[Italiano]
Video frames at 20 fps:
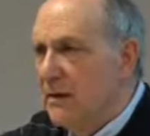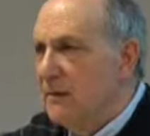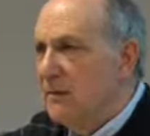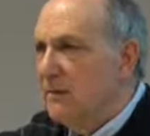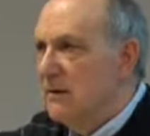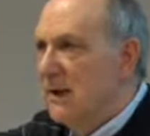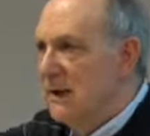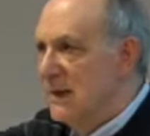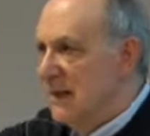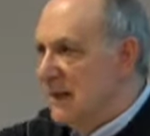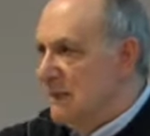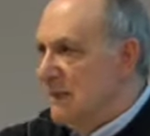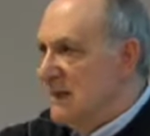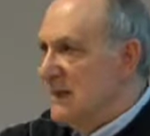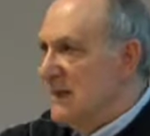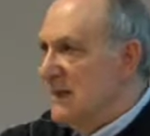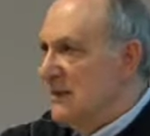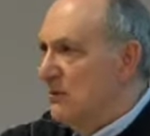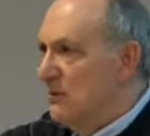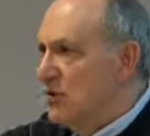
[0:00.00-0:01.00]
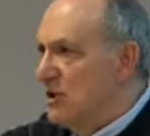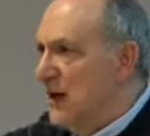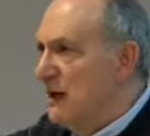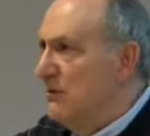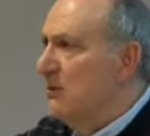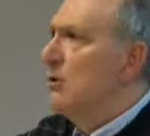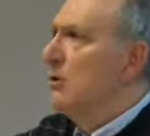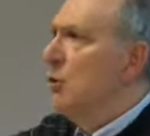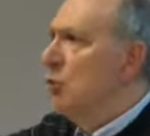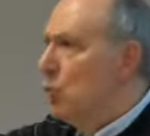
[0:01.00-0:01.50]
Del carisma di
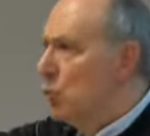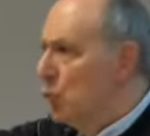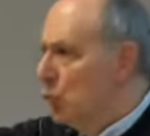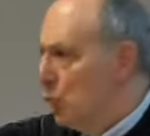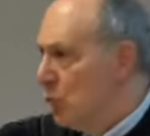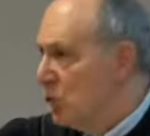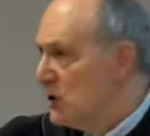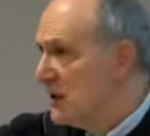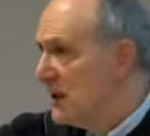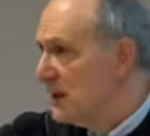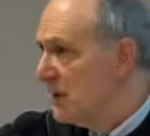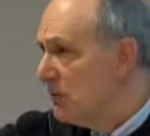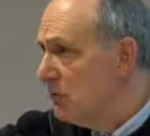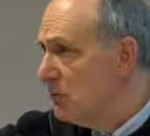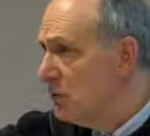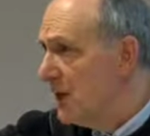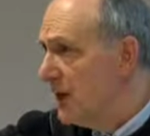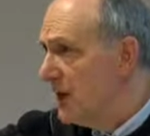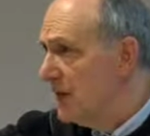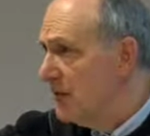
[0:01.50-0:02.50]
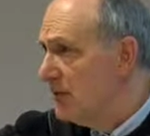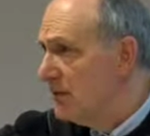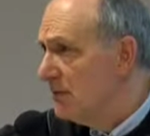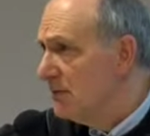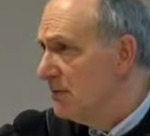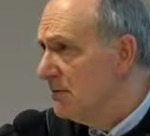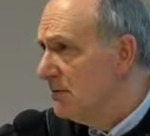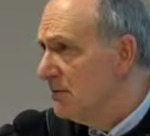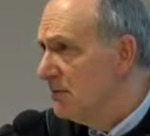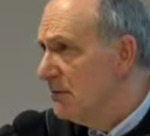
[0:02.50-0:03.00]
Sant'Eugenio. Lo conosce
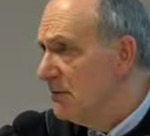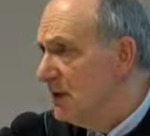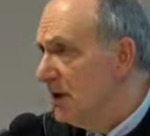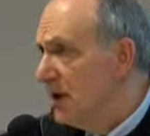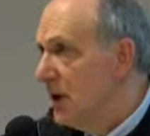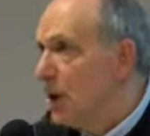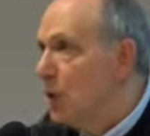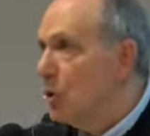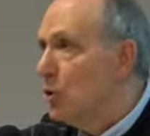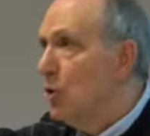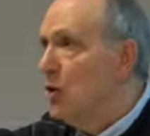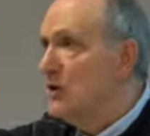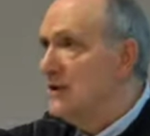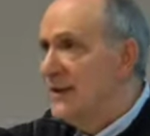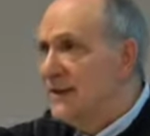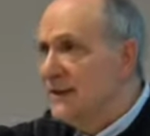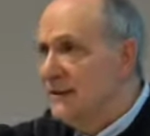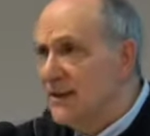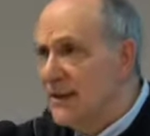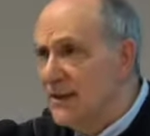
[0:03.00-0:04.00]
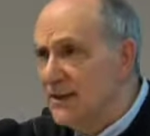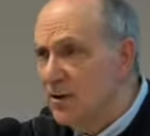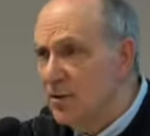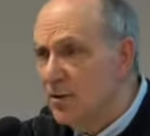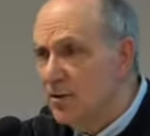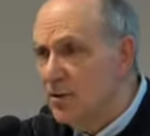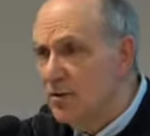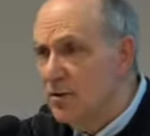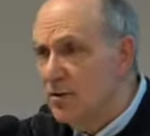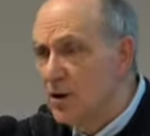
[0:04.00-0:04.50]
Sant'Eugenio? Cosa ha
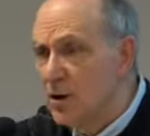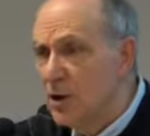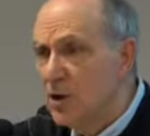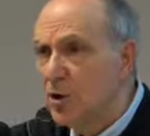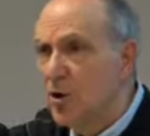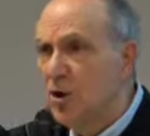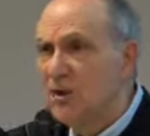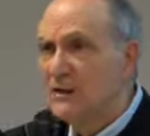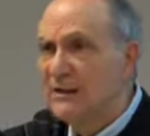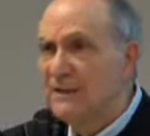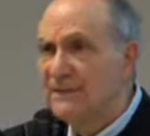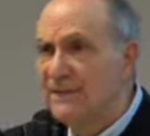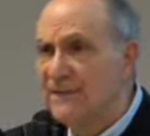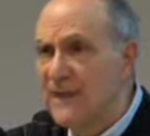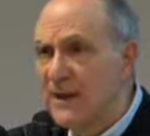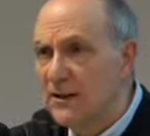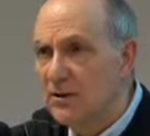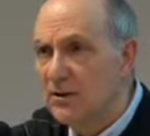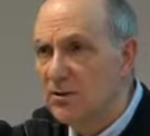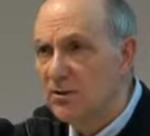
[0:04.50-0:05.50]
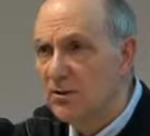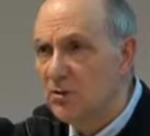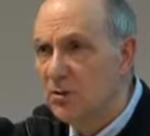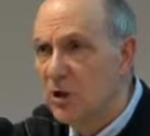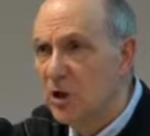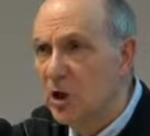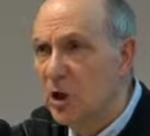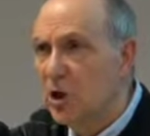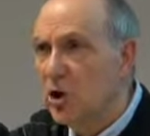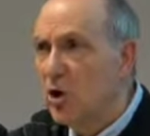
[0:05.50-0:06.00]
detto? Cosa ha
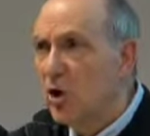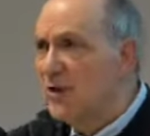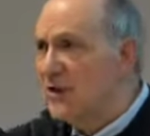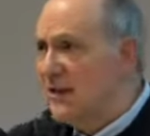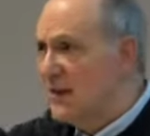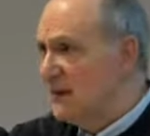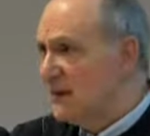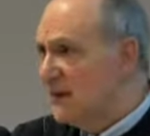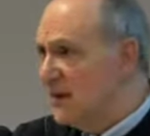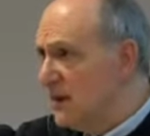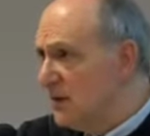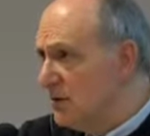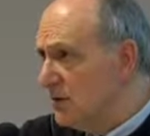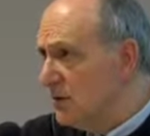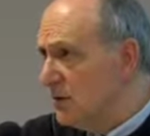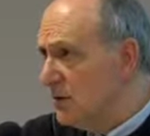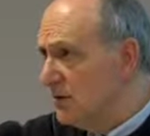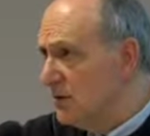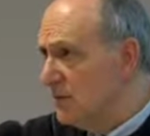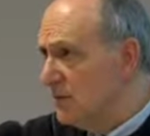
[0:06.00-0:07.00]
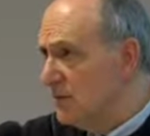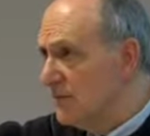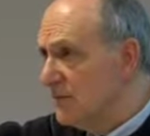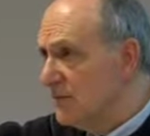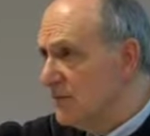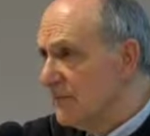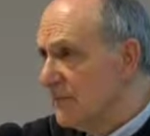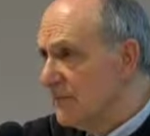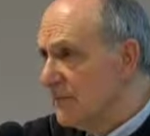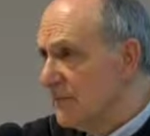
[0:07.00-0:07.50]
fatto? Cosa ha scritto?
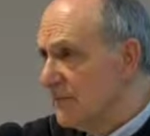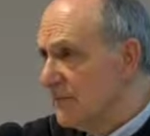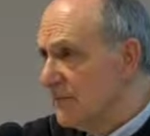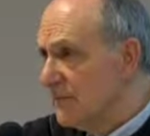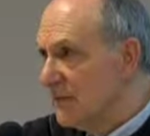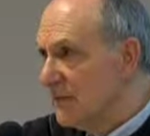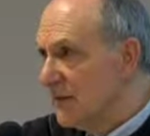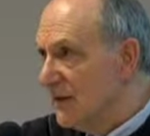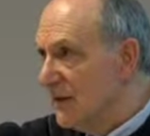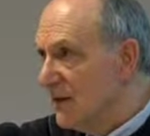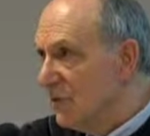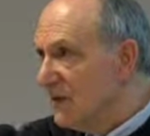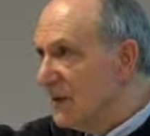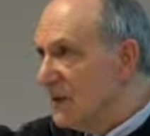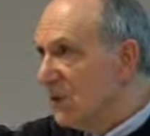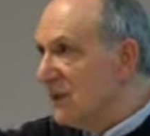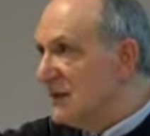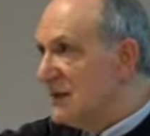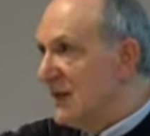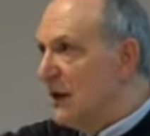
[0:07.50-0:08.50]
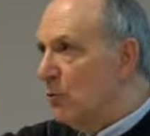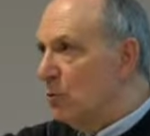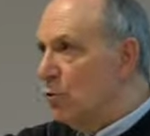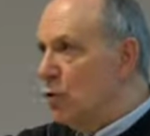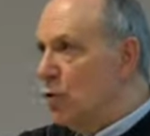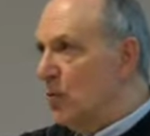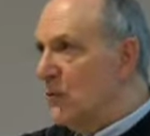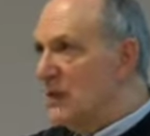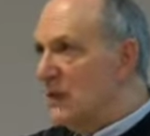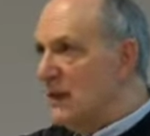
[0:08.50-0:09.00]
Quindi questa è
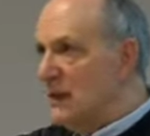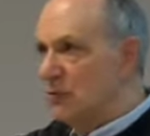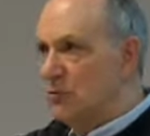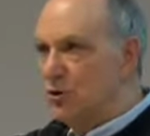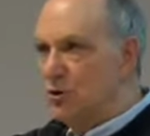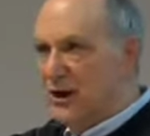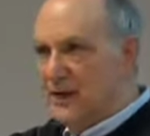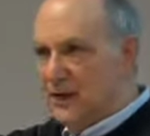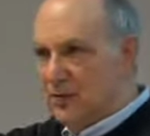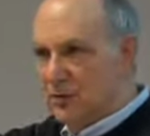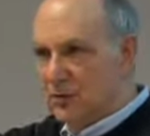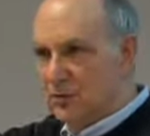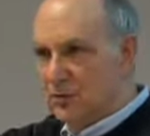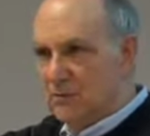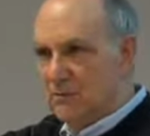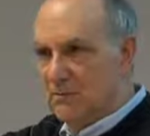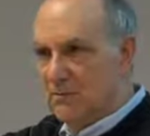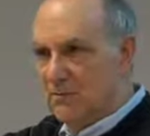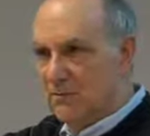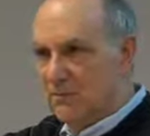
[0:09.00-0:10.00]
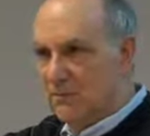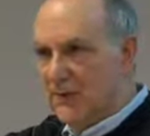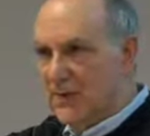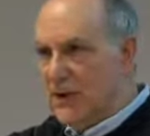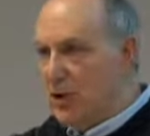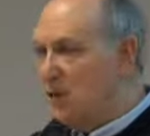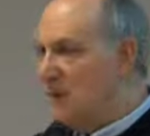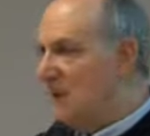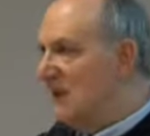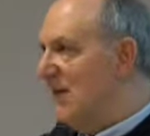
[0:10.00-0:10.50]
l'autonomia dell'oggetto.
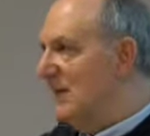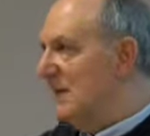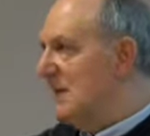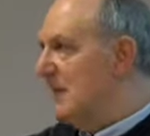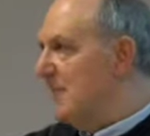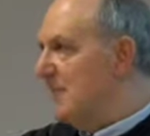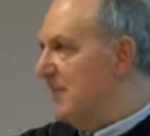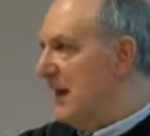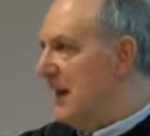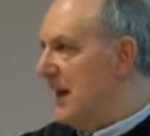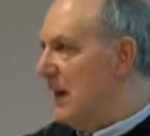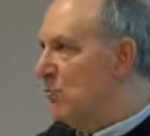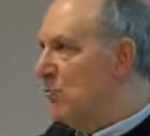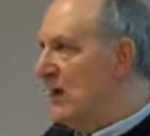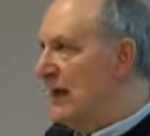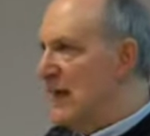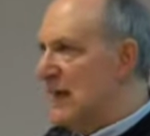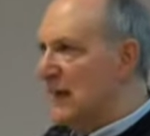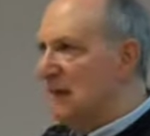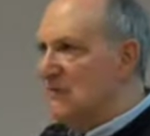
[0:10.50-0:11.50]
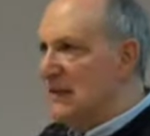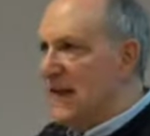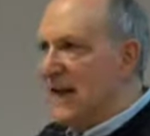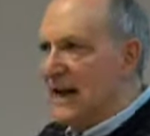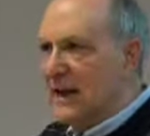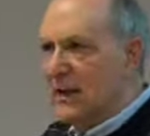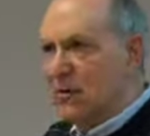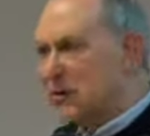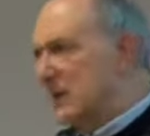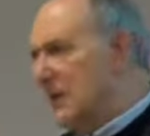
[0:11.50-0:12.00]
Io ho davanti a me una
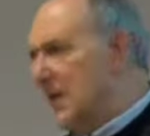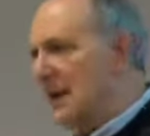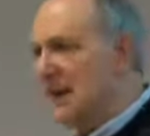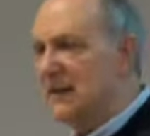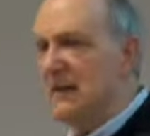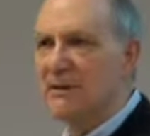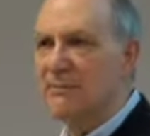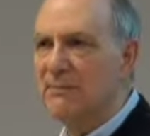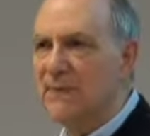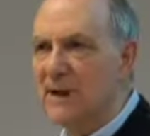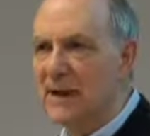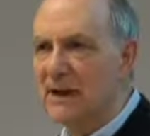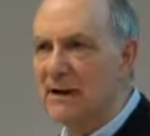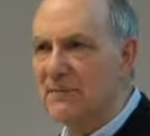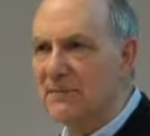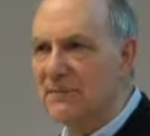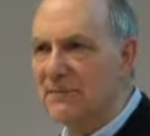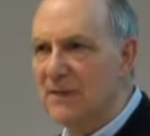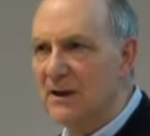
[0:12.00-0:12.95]
realtà che non dipende da me.